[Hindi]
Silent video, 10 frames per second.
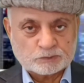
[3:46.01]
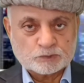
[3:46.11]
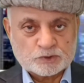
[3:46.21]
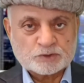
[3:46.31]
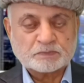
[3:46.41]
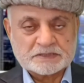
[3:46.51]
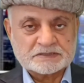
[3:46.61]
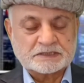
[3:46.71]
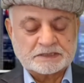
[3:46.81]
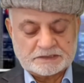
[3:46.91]
कुछ
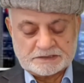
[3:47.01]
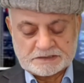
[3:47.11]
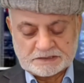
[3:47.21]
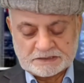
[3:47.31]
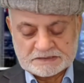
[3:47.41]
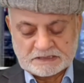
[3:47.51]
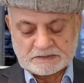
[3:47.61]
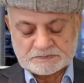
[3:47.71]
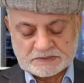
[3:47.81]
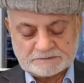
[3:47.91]
परसेंटेज के
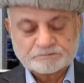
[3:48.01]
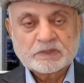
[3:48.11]
हिसाब से